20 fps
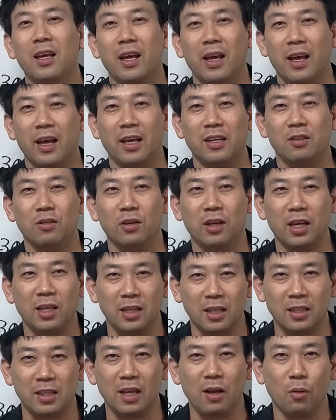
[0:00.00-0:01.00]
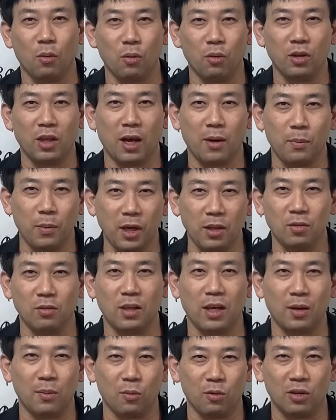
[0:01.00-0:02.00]
えー、その辺ですね、オーダーメイド
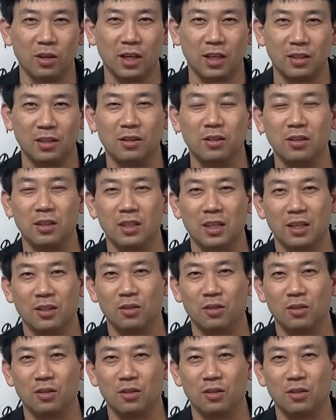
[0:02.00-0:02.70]
で問題作って、